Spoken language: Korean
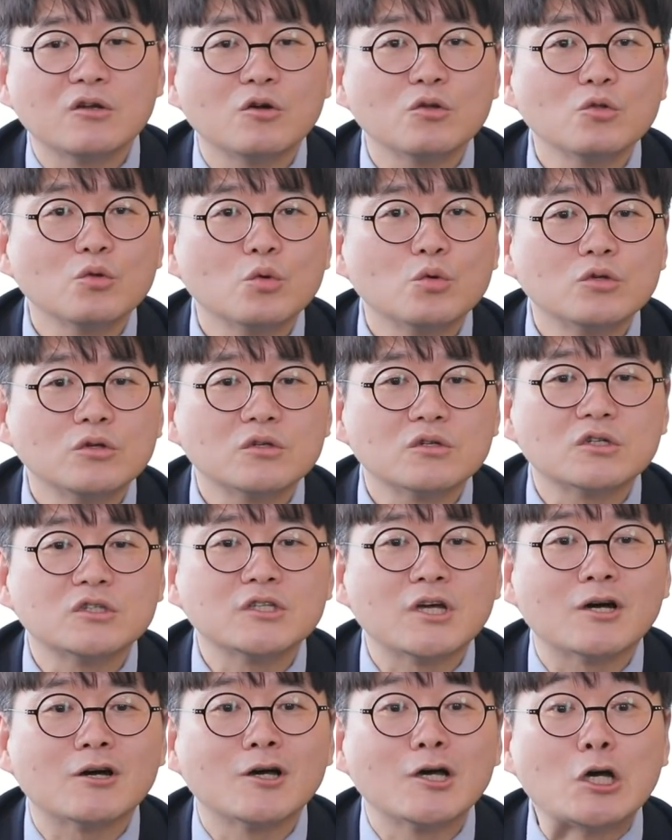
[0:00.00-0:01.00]
이런 돈은
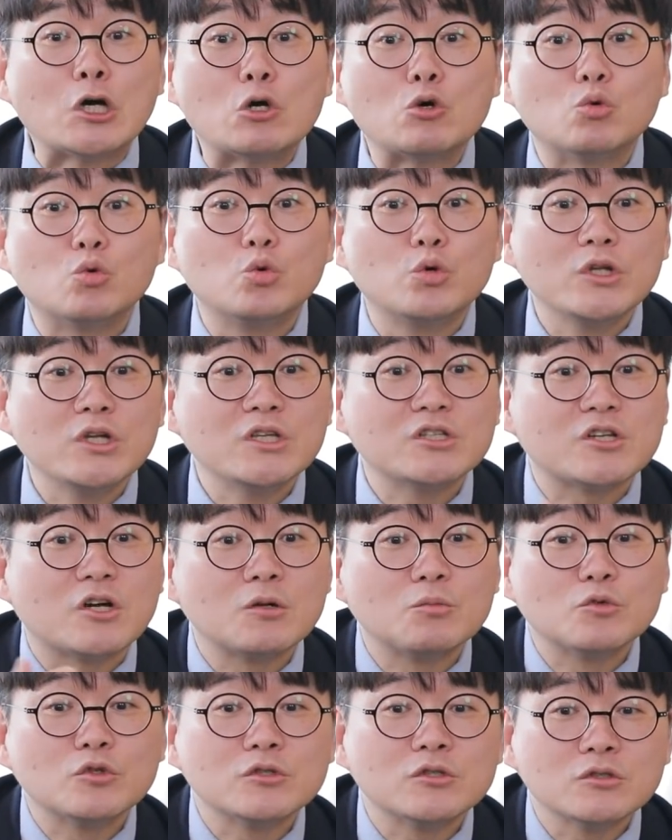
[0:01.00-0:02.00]
그냥 우리
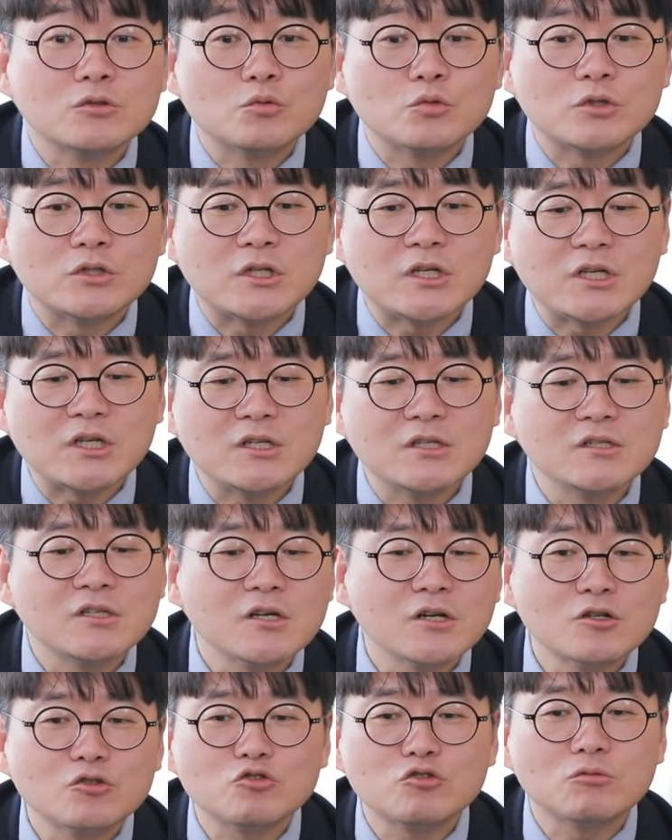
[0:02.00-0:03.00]
젊은 친구들이
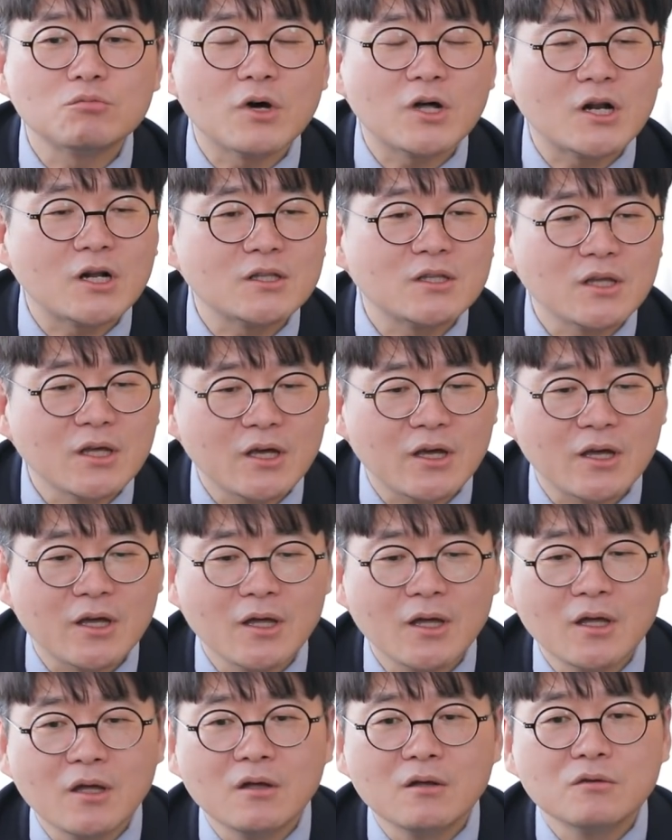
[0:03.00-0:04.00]
인생을 출발할 때
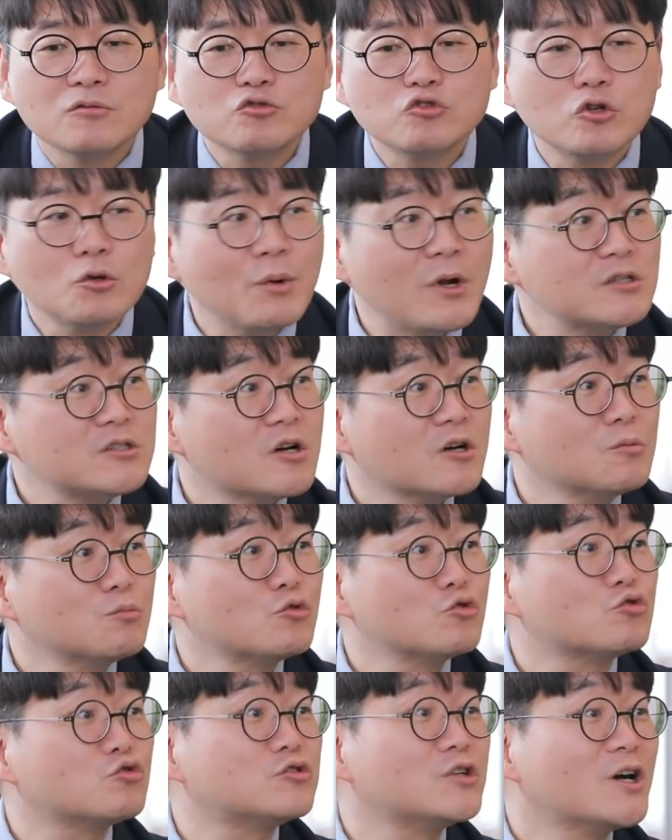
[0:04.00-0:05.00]
예. 출발
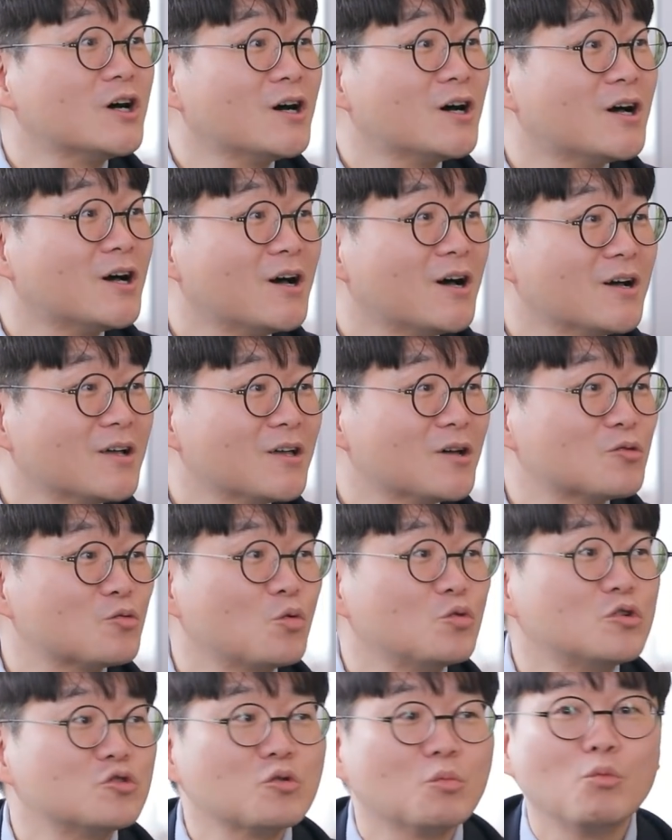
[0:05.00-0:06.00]
자금으로 주자.
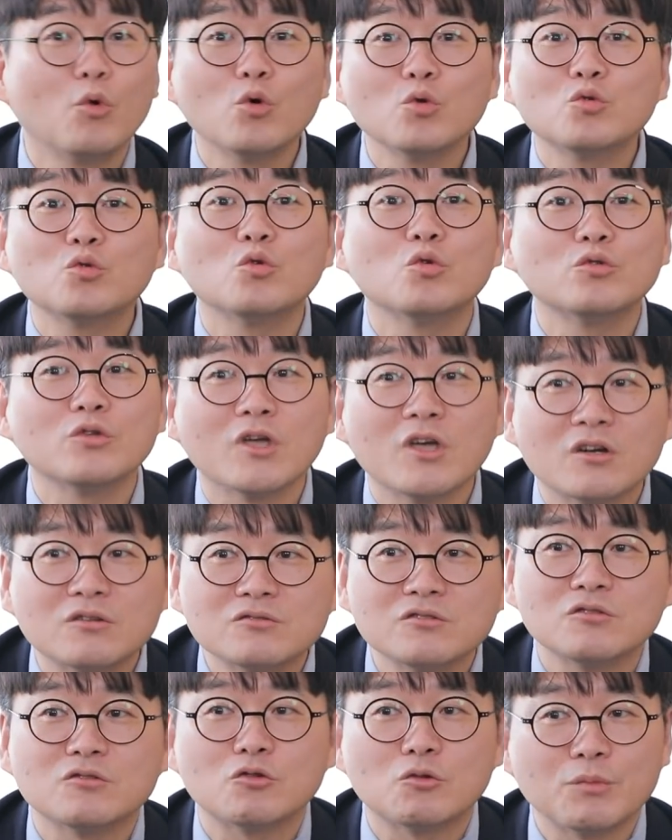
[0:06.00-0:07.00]
돈을 좀 목돈의
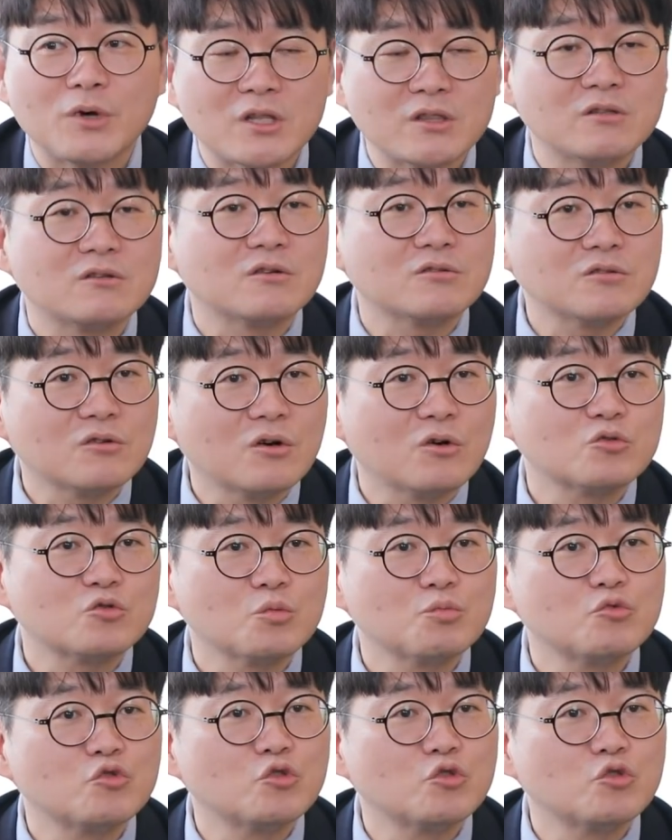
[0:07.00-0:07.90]
형식으로 만들어서 좀